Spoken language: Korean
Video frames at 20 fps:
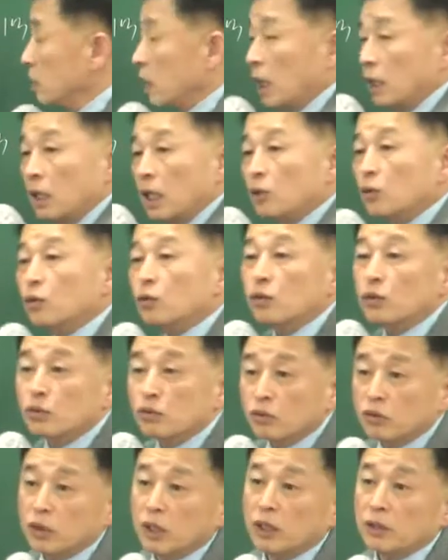다 내 돈으로
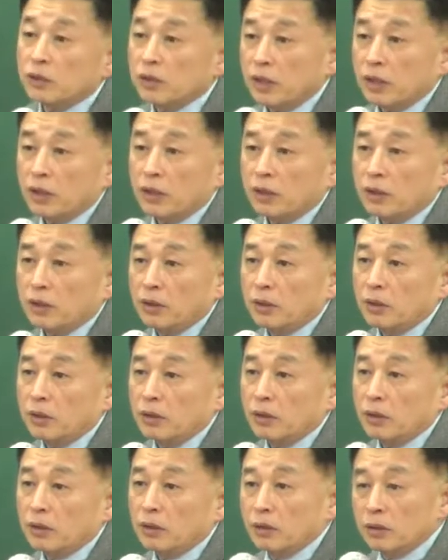투자했어요.
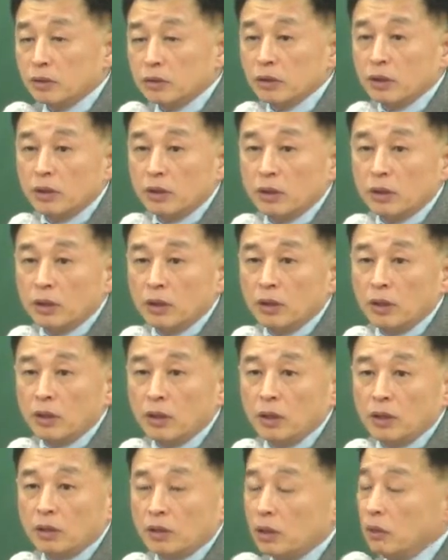그렇죠?
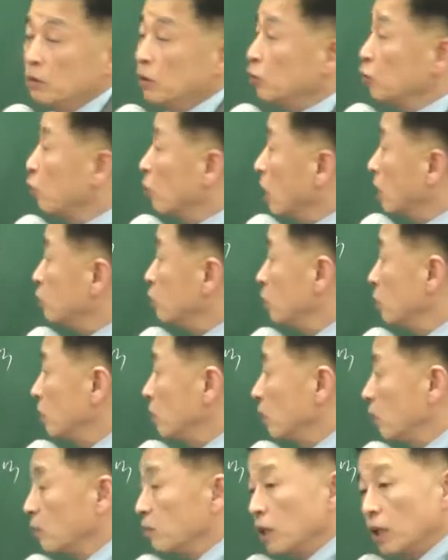그러면
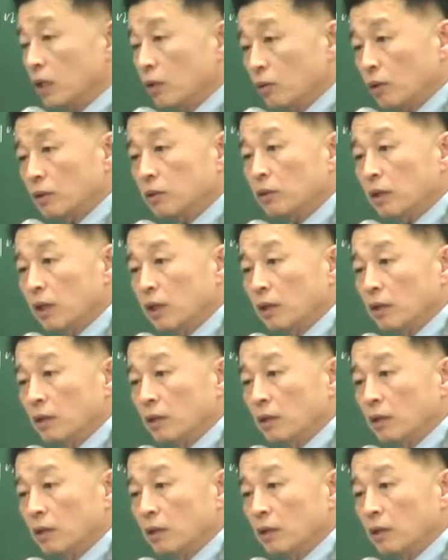종합수률이 얼마 나오겠어요?